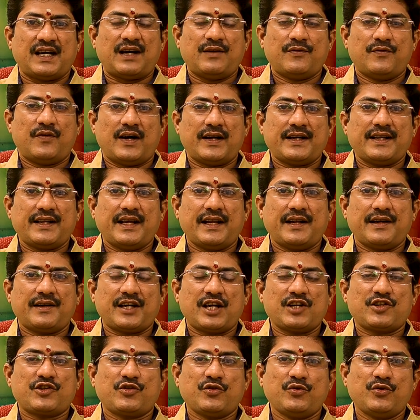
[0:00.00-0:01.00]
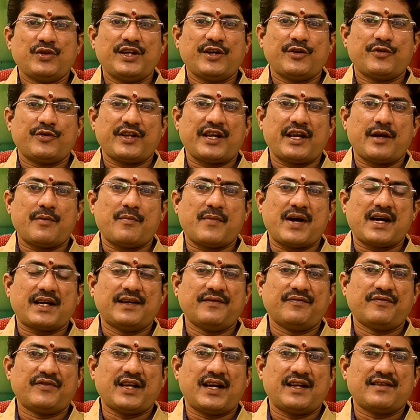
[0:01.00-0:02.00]
அவ்வாறு ஏனென்றால் சூரியனுடைய
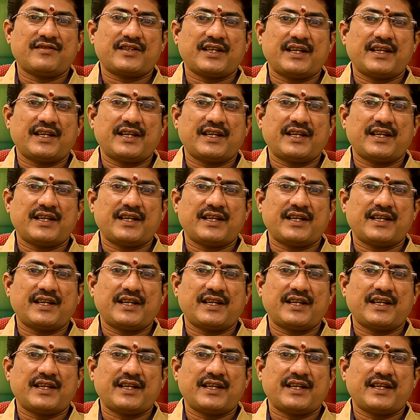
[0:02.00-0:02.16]
மகன் தான்